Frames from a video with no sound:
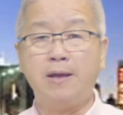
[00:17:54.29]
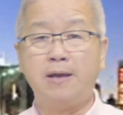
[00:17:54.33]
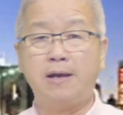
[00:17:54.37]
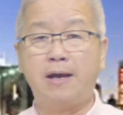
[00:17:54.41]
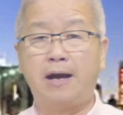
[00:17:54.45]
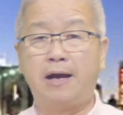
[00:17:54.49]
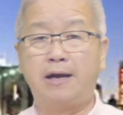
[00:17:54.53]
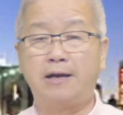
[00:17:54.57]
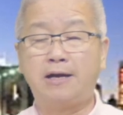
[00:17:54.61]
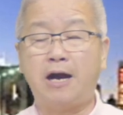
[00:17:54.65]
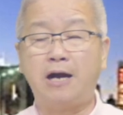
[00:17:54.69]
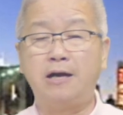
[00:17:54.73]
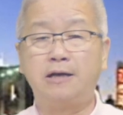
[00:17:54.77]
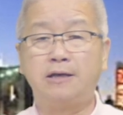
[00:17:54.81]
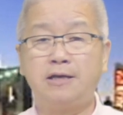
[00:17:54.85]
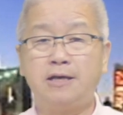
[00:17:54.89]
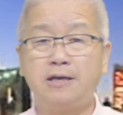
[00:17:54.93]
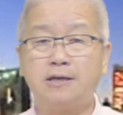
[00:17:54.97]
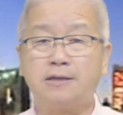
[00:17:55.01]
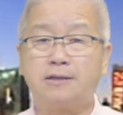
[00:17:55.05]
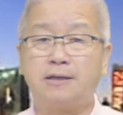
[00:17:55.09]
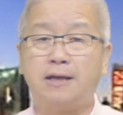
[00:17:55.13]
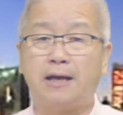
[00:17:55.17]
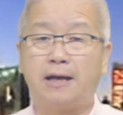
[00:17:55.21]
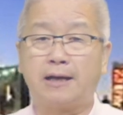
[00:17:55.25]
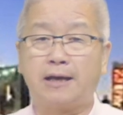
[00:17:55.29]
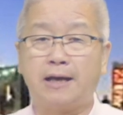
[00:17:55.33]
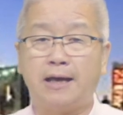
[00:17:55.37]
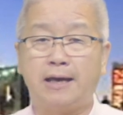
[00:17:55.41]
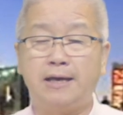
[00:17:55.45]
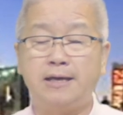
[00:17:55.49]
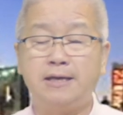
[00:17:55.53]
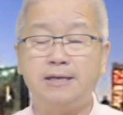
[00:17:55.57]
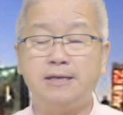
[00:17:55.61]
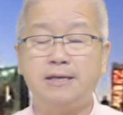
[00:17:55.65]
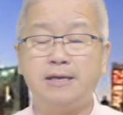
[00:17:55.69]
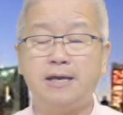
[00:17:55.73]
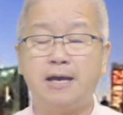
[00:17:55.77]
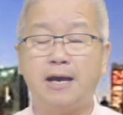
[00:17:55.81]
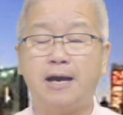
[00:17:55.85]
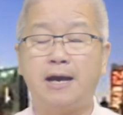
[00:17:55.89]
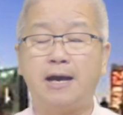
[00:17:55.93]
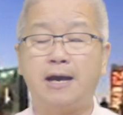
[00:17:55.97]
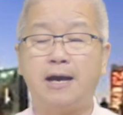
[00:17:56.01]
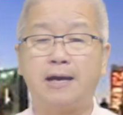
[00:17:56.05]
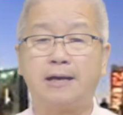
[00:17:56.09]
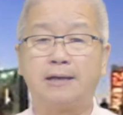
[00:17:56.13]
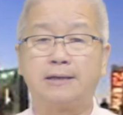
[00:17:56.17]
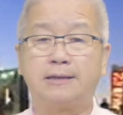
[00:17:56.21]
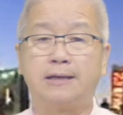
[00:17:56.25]
à, gần nhất là cái,
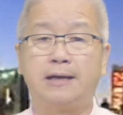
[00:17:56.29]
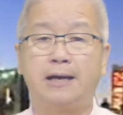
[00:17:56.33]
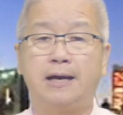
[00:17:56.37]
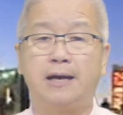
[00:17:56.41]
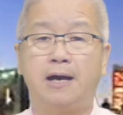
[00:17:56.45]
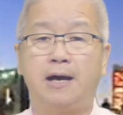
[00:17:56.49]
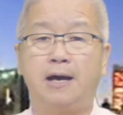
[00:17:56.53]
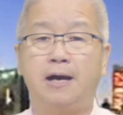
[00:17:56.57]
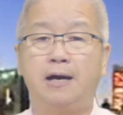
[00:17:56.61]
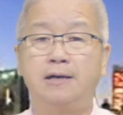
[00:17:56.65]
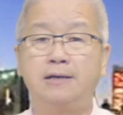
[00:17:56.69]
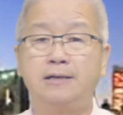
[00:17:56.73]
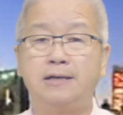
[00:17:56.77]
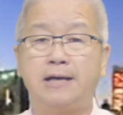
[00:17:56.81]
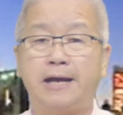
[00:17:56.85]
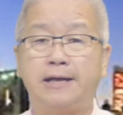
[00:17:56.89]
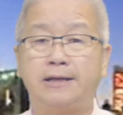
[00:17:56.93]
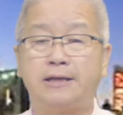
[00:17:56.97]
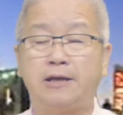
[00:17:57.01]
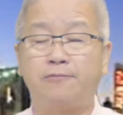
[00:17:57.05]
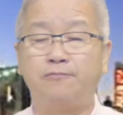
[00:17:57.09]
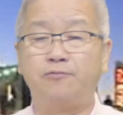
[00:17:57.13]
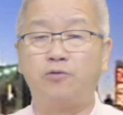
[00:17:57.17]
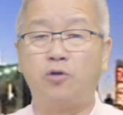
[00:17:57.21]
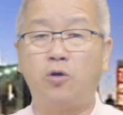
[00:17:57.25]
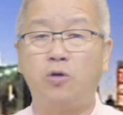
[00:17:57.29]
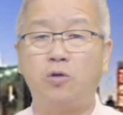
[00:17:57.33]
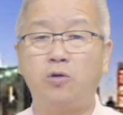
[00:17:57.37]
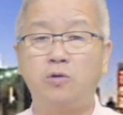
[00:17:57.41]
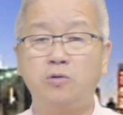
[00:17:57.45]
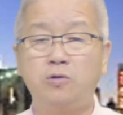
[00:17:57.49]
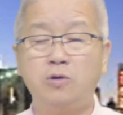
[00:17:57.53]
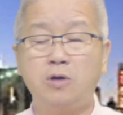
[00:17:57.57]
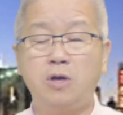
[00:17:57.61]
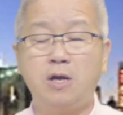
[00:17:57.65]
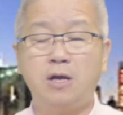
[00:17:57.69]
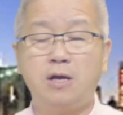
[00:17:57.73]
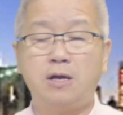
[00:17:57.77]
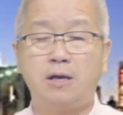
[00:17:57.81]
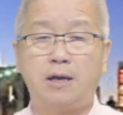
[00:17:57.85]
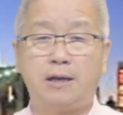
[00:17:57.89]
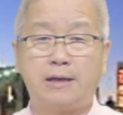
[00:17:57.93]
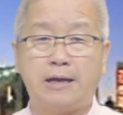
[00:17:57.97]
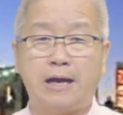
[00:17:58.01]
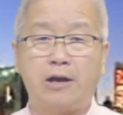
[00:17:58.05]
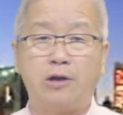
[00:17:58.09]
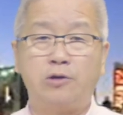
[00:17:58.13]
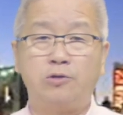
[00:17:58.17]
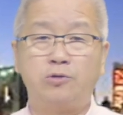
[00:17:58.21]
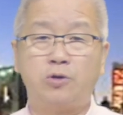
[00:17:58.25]
à, cái ở ngay thành phố
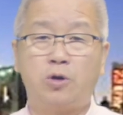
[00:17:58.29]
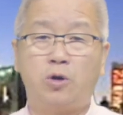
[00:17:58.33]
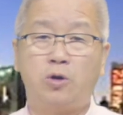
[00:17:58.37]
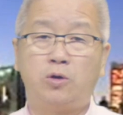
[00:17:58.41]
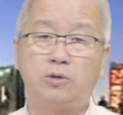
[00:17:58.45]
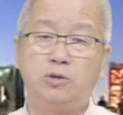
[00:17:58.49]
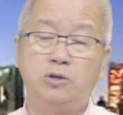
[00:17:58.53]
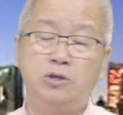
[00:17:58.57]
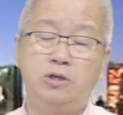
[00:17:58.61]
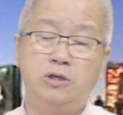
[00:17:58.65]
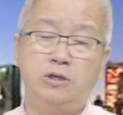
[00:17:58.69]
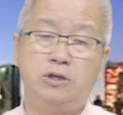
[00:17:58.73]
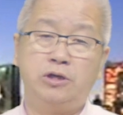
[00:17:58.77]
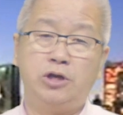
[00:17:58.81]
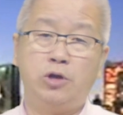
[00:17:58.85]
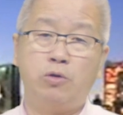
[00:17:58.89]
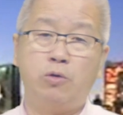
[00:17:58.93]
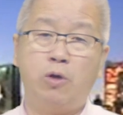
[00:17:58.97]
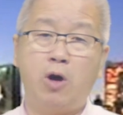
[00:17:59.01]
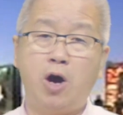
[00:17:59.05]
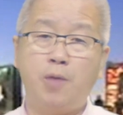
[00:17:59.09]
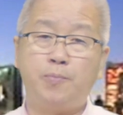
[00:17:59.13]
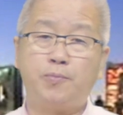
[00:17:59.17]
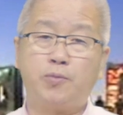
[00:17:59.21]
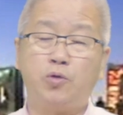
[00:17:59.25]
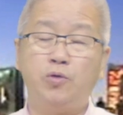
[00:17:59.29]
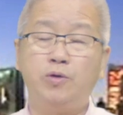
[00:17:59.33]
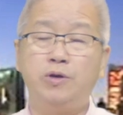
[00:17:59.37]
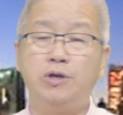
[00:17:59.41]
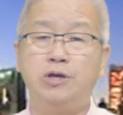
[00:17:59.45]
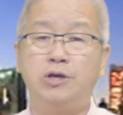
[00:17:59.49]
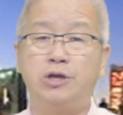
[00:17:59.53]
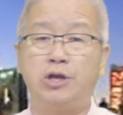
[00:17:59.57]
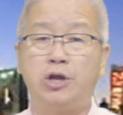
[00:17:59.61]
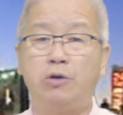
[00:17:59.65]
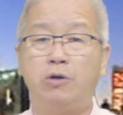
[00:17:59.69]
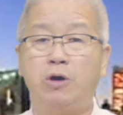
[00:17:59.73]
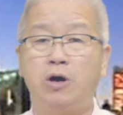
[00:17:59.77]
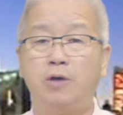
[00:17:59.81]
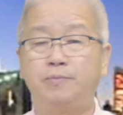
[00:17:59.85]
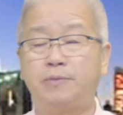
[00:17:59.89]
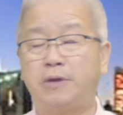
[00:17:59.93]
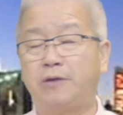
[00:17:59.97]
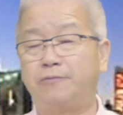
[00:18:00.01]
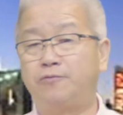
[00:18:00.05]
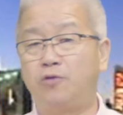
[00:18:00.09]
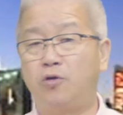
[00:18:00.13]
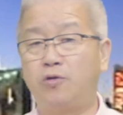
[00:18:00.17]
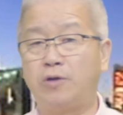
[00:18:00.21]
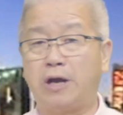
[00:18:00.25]
Garden Grove, đường New Hope, cuối đường New Hope,
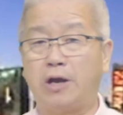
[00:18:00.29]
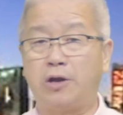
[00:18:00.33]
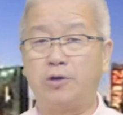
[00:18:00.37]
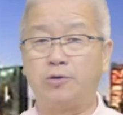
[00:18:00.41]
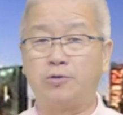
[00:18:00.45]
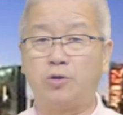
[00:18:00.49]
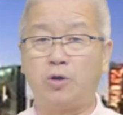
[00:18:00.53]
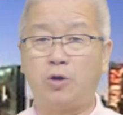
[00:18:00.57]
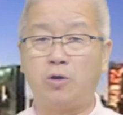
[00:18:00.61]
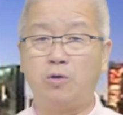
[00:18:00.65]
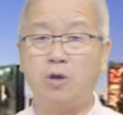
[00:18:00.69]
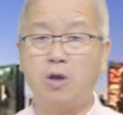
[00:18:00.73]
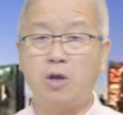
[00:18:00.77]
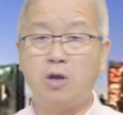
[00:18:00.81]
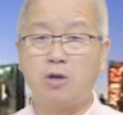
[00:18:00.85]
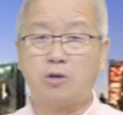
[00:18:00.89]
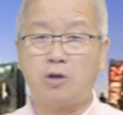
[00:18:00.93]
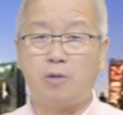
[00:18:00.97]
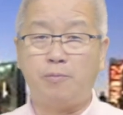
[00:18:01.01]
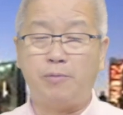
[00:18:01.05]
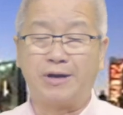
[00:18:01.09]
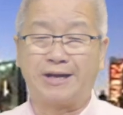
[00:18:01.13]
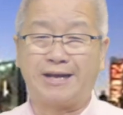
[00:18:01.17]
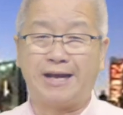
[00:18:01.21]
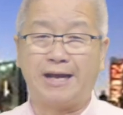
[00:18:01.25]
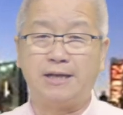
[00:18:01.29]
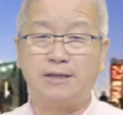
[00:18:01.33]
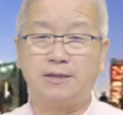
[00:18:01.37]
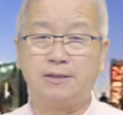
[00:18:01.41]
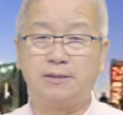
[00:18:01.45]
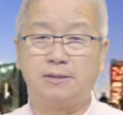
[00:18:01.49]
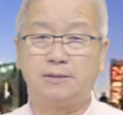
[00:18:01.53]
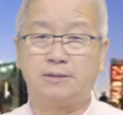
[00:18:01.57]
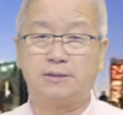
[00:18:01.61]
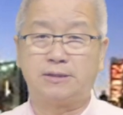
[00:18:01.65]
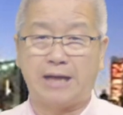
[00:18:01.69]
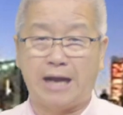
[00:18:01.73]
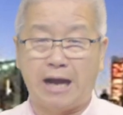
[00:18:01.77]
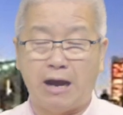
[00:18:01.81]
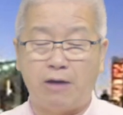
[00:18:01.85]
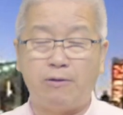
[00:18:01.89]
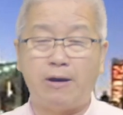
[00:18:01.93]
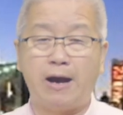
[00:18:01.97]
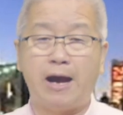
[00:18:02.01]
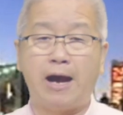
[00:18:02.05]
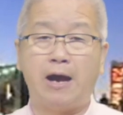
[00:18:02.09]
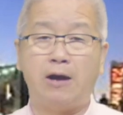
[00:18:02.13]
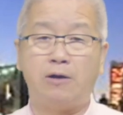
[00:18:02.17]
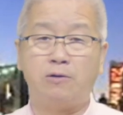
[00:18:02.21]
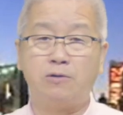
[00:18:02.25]
thành phố Garden Grove có một căn
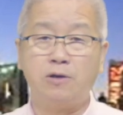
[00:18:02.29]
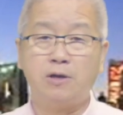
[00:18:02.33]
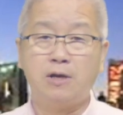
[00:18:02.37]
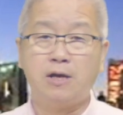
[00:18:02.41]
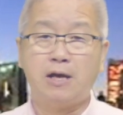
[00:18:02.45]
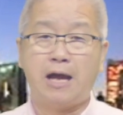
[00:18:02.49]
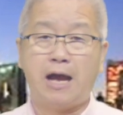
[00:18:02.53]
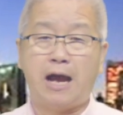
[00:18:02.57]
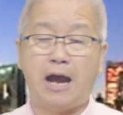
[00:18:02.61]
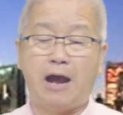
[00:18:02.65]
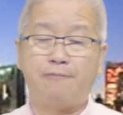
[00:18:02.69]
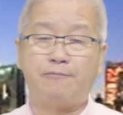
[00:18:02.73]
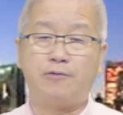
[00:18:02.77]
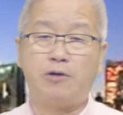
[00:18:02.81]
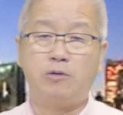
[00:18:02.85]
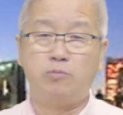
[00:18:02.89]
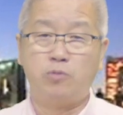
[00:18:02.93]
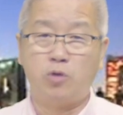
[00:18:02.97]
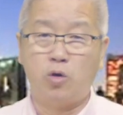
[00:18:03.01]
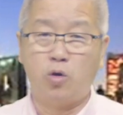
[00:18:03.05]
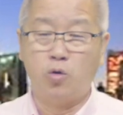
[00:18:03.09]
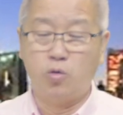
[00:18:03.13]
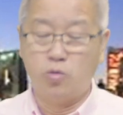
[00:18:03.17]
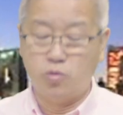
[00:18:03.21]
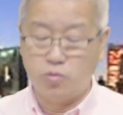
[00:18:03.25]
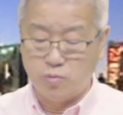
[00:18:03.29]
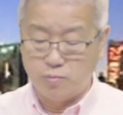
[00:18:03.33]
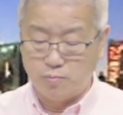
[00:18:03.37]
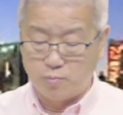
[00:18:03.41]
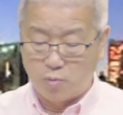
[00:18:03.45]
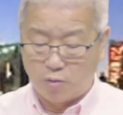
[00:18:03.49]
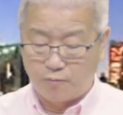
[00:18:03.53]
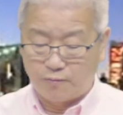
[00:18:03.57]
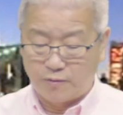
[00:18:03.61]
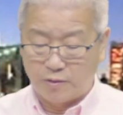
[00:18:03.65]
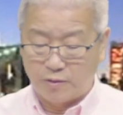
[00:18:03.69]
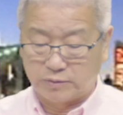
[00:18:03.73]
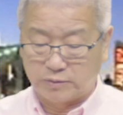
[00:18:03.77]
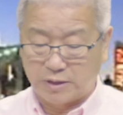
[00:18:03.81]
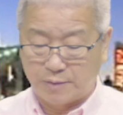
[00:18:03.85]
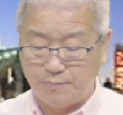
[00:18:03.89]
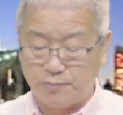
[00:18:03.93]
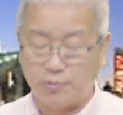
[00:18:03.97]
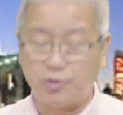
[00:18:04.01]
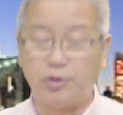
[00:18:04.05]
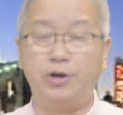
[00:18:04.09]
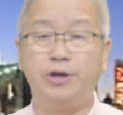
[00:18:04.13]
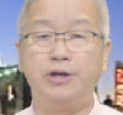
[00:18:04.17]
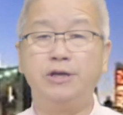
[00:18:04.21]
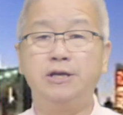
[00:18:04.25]
townhouse, hai phòng ngủ, một
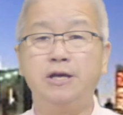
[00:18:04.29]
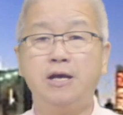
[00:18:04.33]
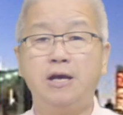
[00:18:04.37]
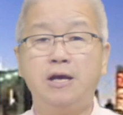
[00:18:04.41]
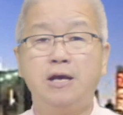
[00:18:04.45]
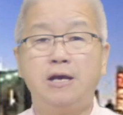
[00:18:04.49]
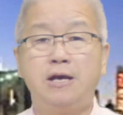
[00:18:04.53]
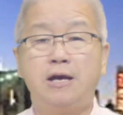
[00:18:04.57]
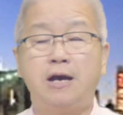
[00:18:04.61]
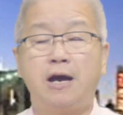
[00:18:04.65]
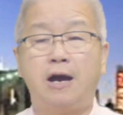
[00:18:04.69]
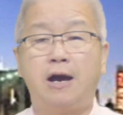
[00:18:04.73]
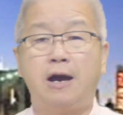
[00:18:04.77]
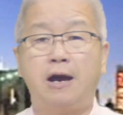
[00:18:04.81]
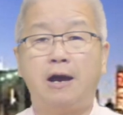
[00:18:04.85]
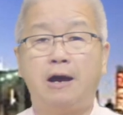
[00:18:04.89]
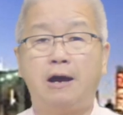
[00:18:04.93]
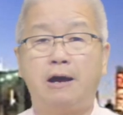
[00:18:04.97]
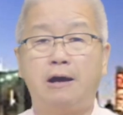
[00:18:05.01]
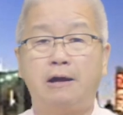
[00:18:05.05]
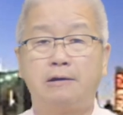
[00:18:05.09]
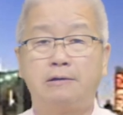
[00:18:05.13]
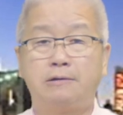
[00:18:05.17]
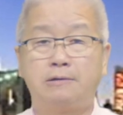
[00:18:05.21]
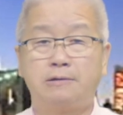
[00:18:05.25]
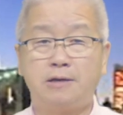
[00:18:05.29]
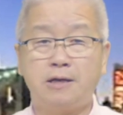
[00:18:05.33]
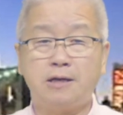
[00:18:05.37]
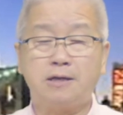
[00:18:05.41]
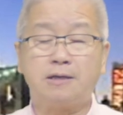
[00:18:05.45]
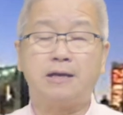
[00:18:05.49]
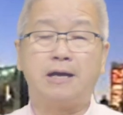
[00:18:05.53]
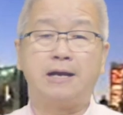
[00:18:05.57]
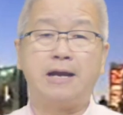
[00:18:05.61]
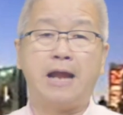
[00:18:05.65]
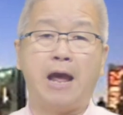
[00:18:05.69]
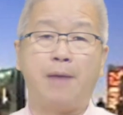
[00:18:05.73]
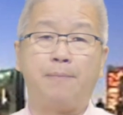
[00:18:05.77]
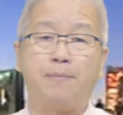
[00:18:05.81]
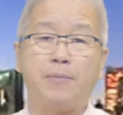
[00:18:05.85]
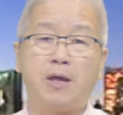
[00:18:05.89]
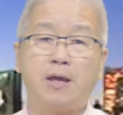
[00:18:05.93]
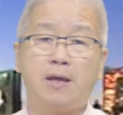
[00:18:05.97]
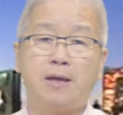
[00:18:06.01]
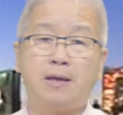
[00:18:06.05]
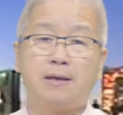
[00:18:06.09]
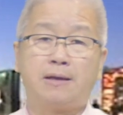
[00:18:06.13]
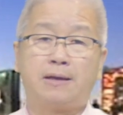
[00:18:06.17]
tắm rưỡi, à, rất là đẹp.